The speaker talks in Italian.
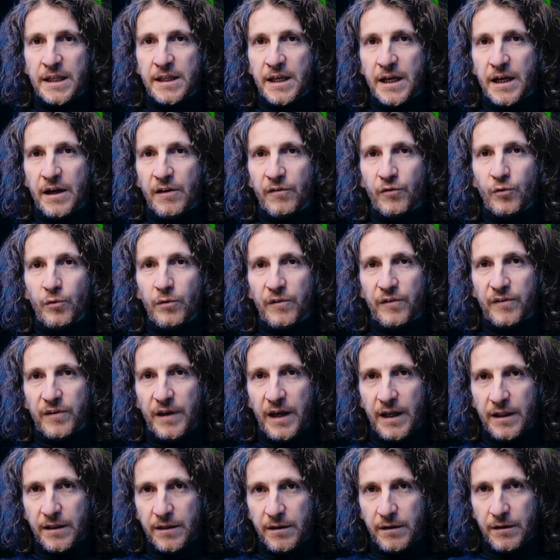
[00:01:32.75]
che sul
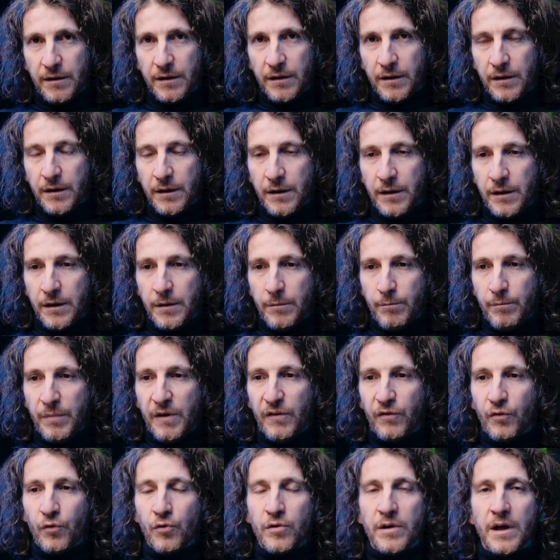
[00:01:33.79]
set
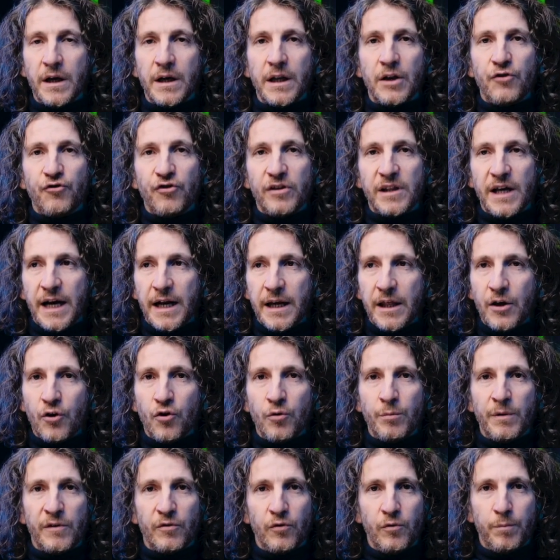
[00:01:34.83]
bisogna recitare
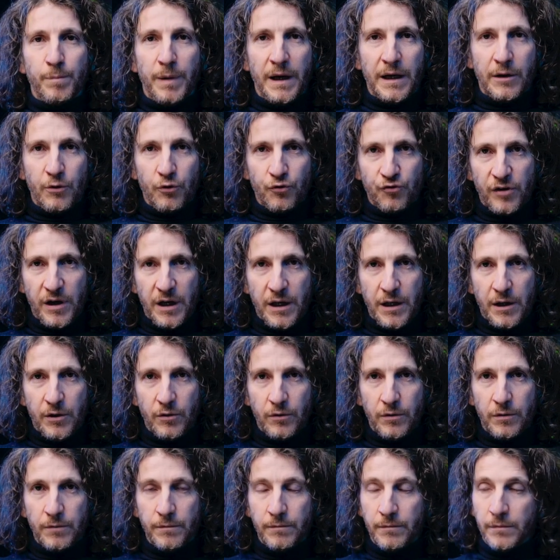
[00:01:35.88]
come sul palcoscenico.
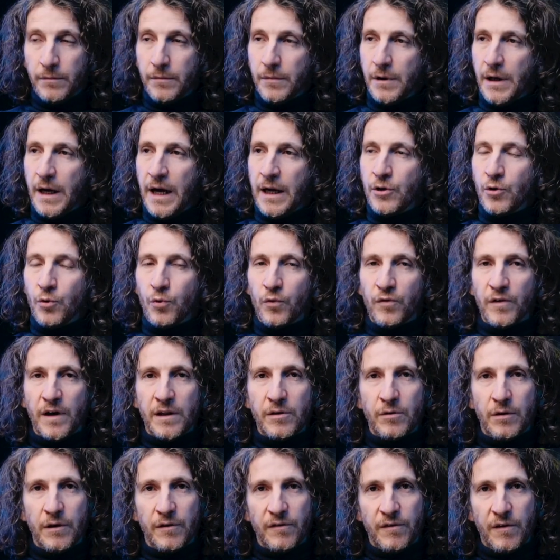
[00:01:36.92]
Hanno usato
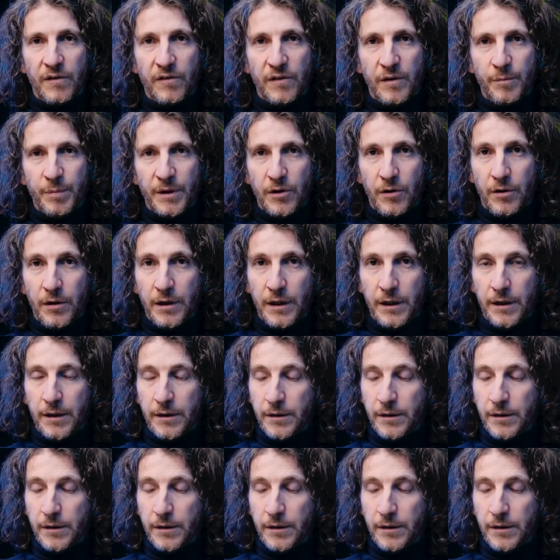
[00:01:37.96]
le stesse parole.